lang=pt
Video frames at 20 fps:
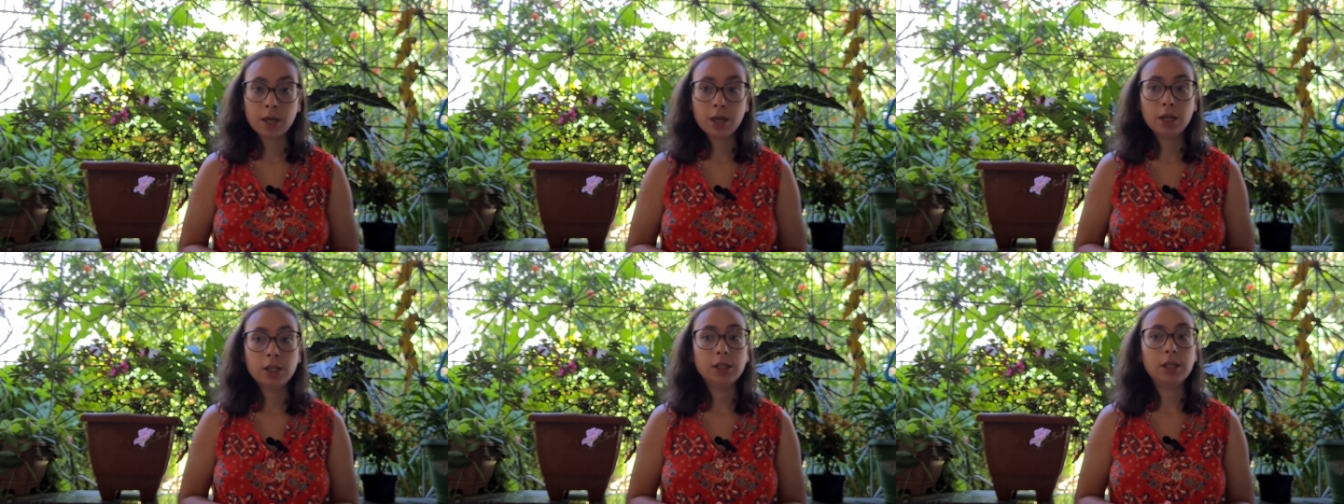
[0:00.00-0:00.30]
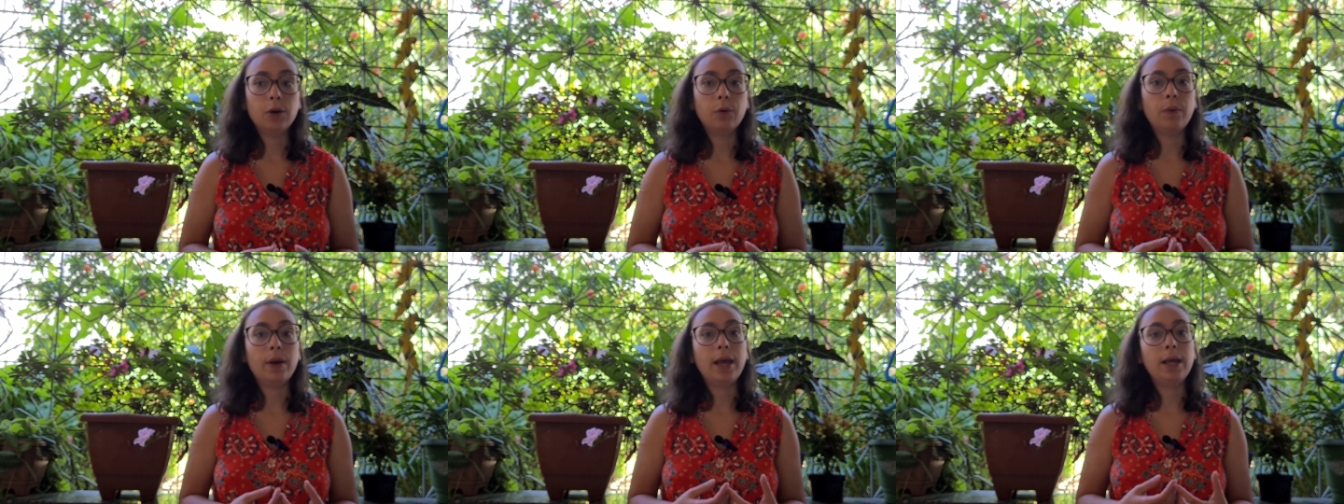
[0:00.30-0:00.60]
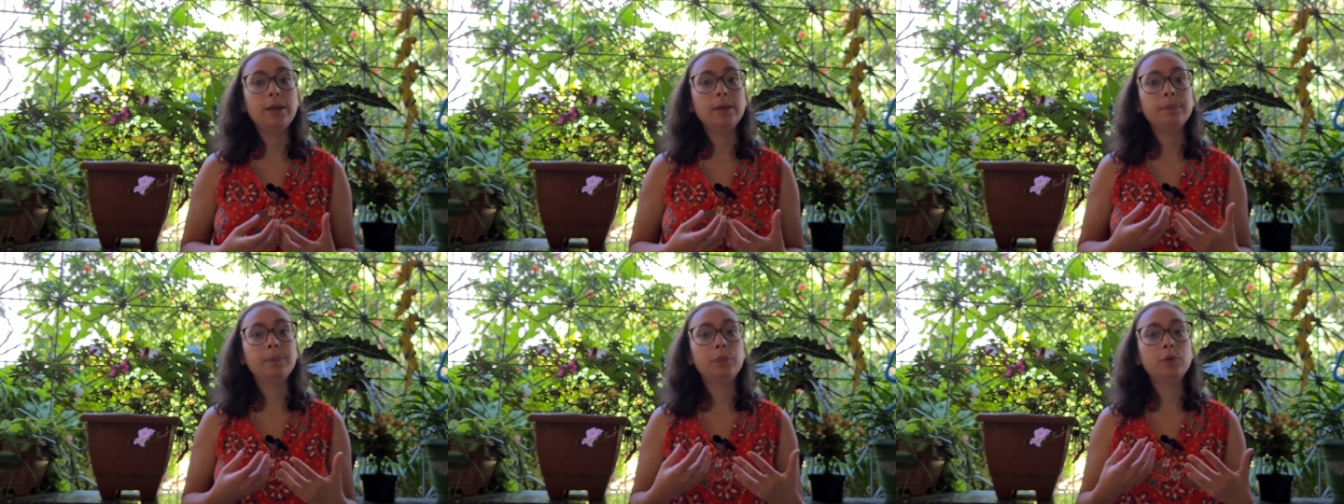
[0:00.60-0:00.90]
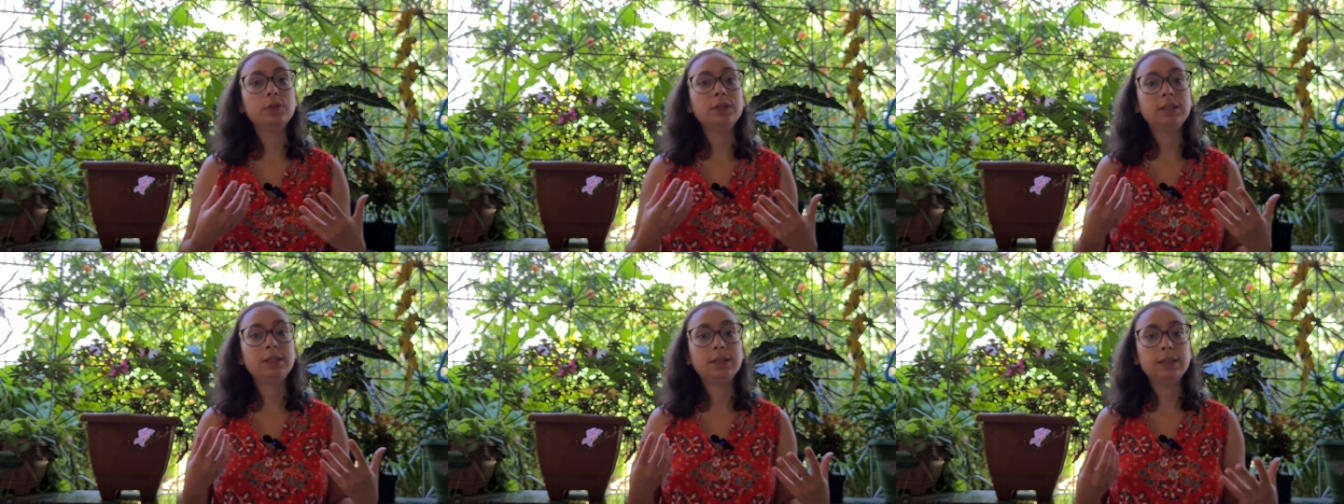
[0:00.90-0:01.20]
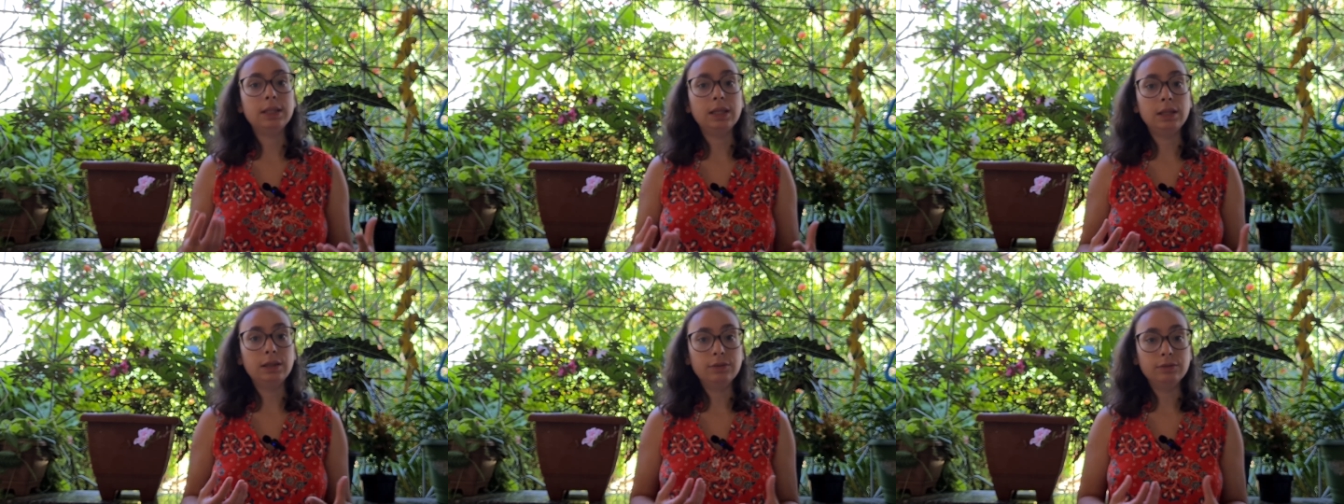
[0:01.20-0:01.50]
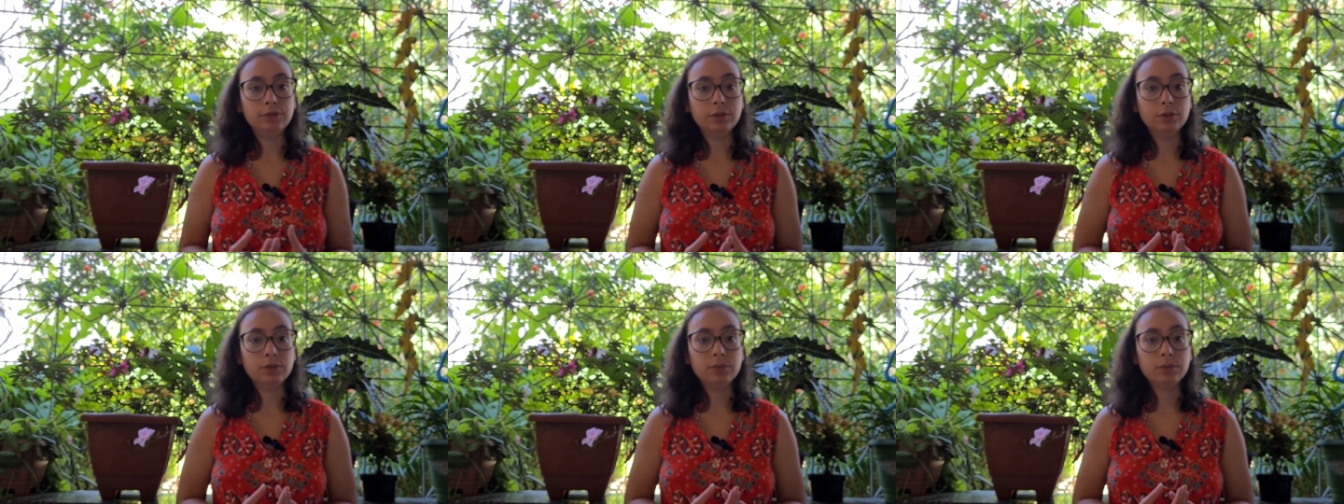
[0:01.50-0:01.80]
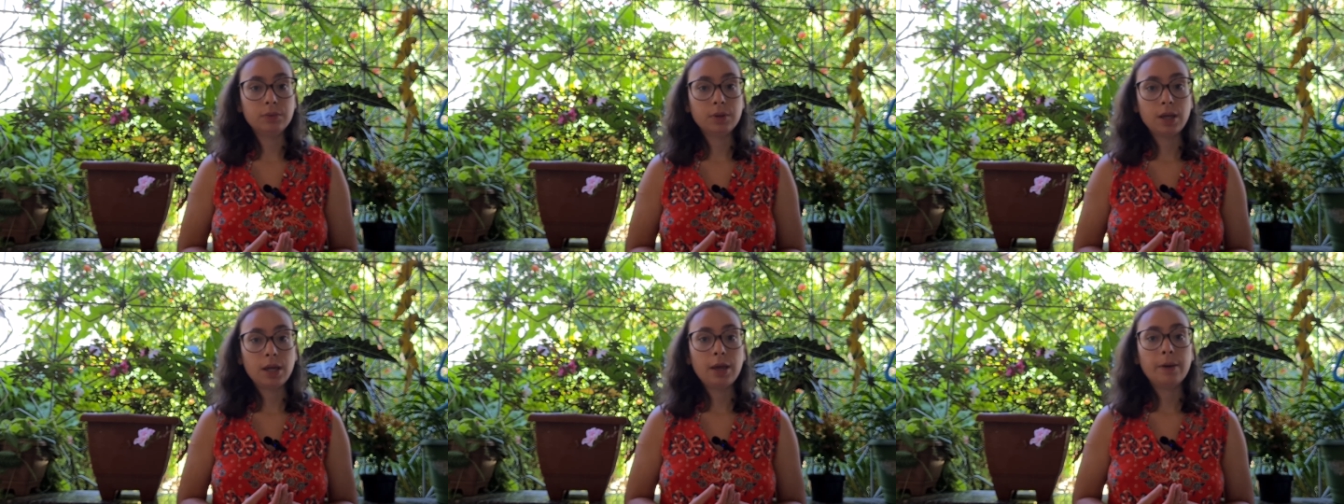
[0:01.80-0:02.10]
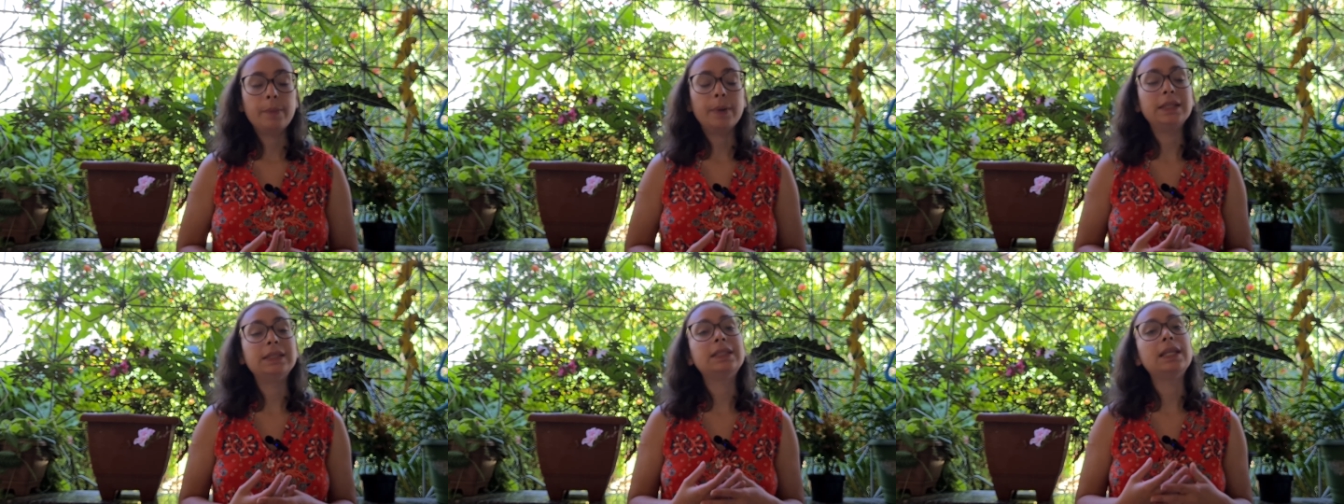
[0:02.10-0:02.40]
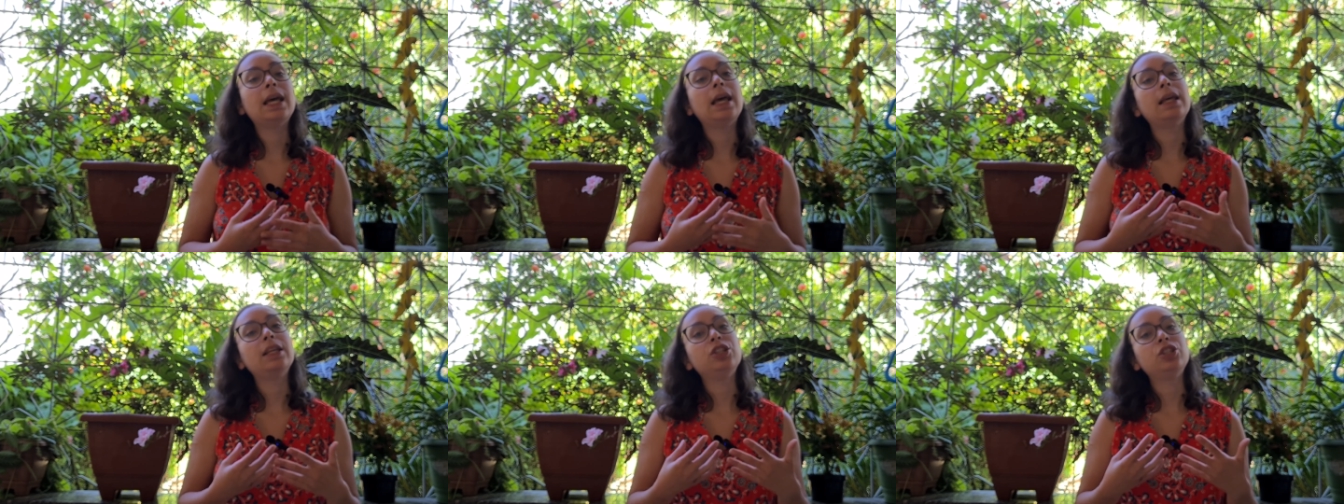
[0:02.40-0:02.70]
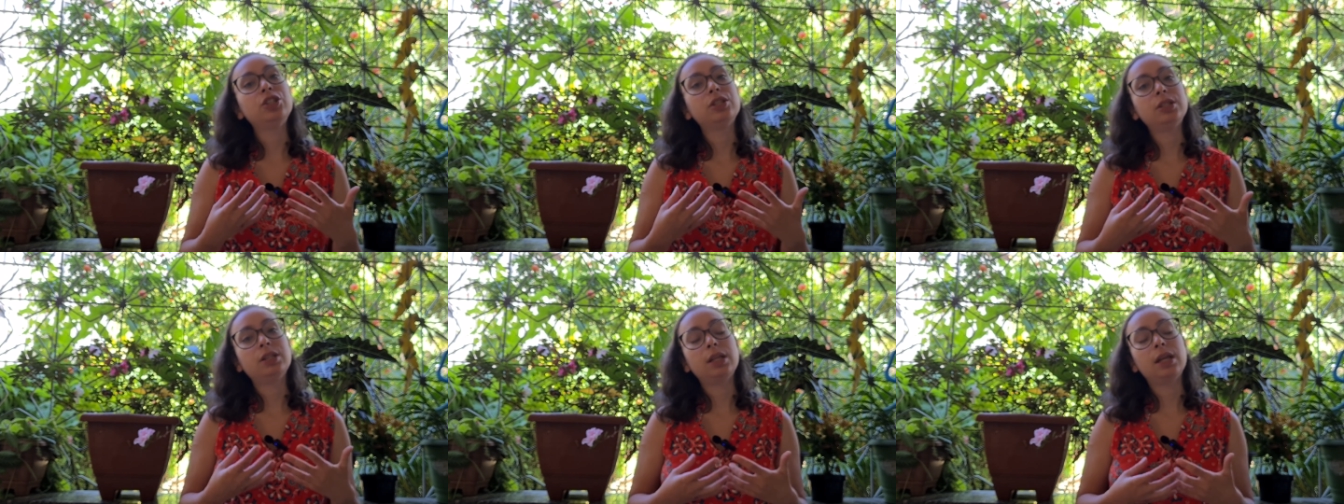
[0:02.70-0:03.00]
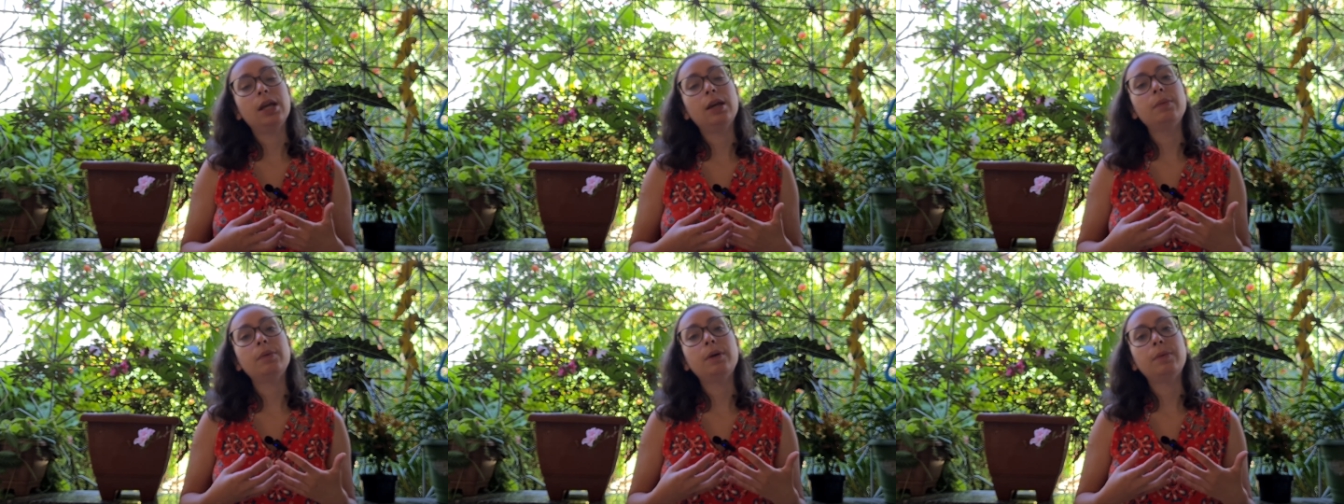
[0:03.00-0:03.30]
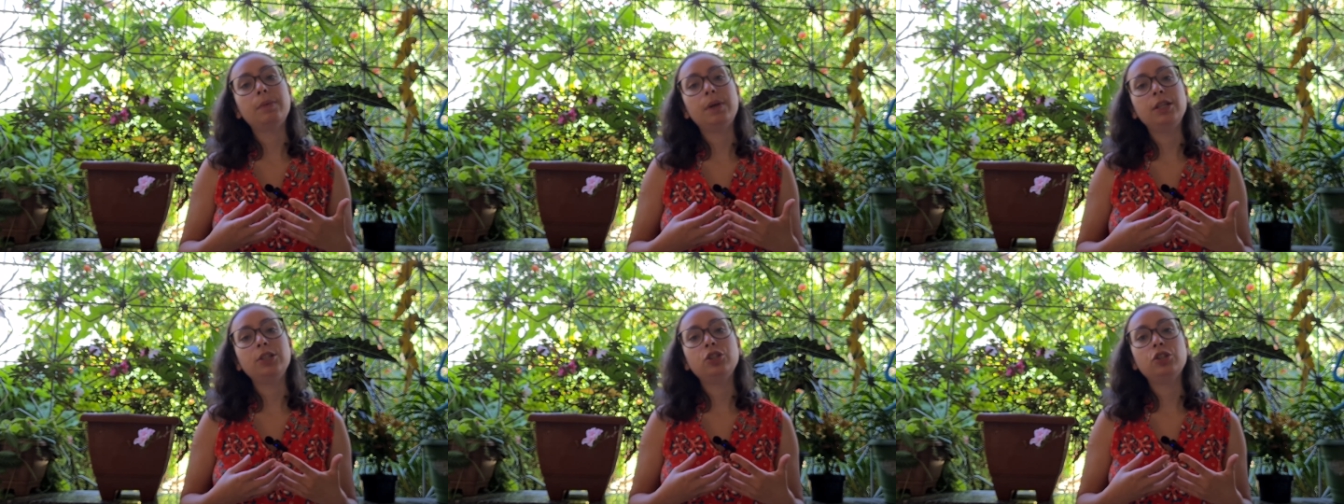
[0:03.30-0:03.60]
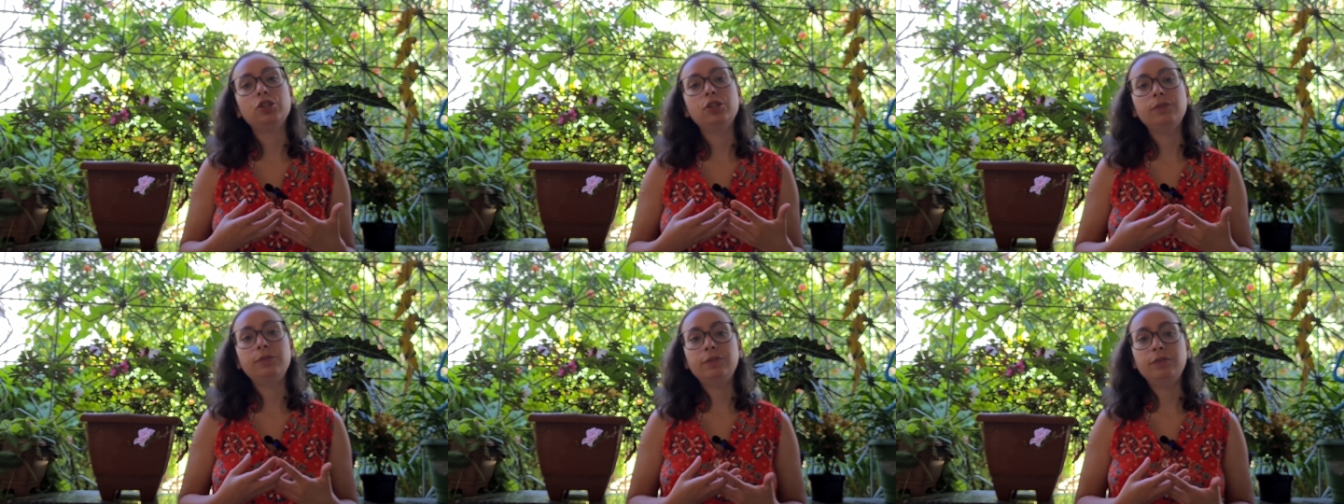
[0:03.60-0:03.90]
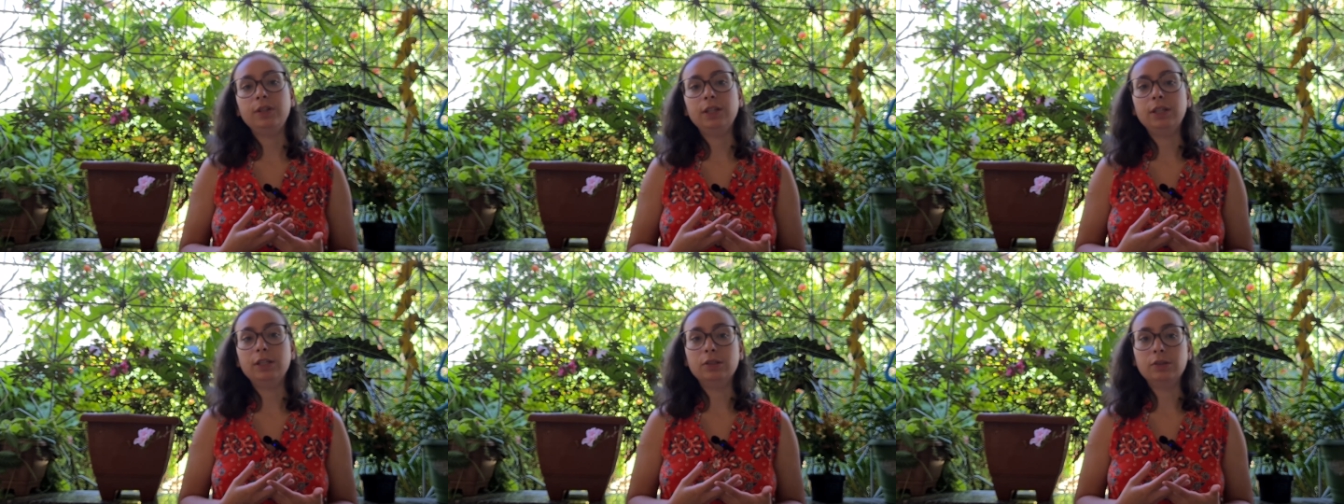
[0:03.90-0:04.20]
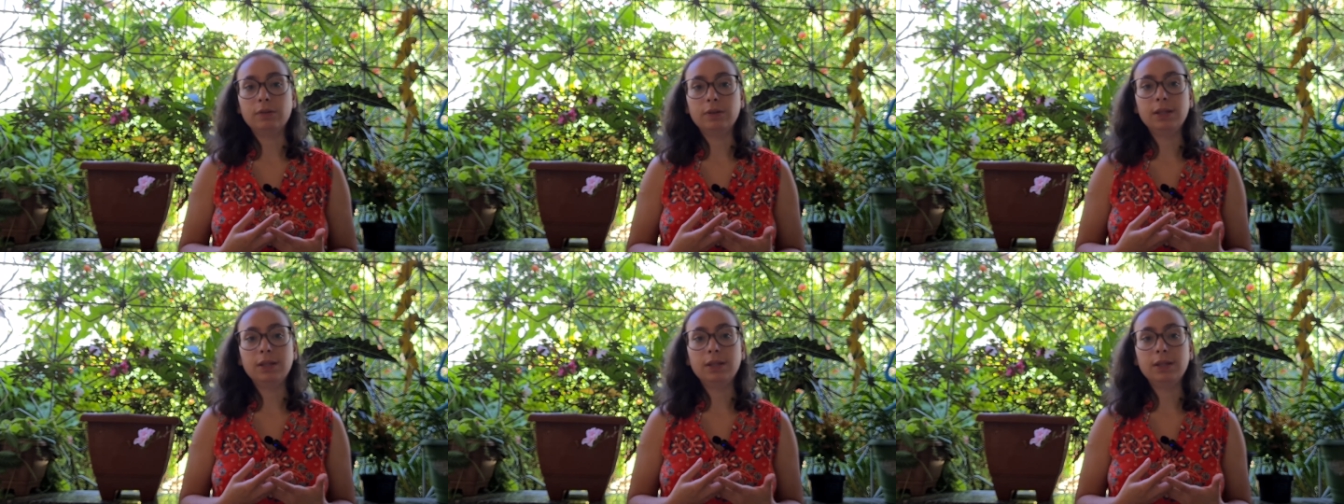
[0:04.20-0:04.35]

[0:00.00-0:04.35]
não é impossível, mas é extremamente difícil.